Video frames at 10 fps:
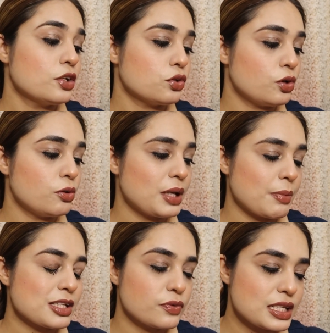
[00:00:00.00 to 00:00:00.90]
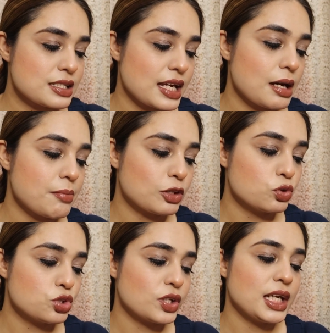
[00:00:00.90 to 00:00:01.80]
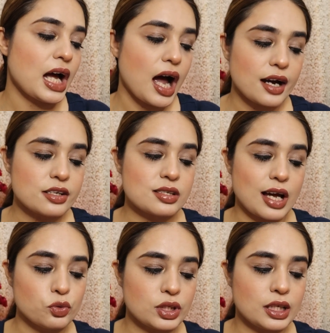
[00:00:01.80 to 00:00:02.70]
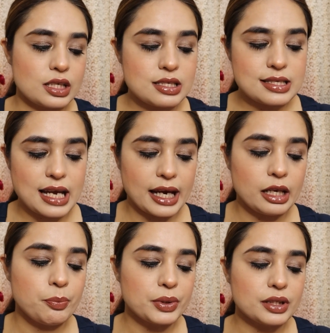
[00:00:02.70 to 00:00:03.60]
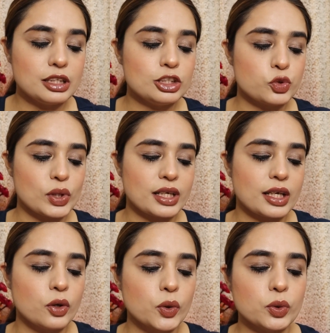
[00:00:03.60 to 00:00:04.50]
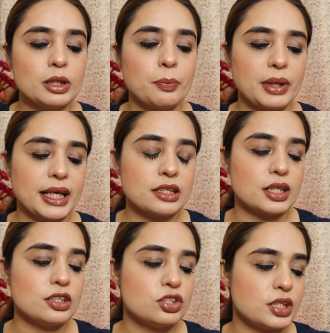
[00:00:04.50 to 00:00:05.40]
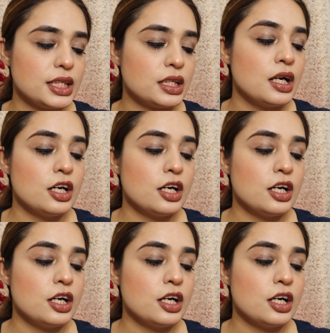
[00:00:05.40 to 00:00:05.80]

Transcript: तो मेरे पास फर्स्ट है मतुश्री आर्ट साउथ इंडियन स्टाइल पर्ल ज्वेलरी गोल्ड प्लेट इंटीक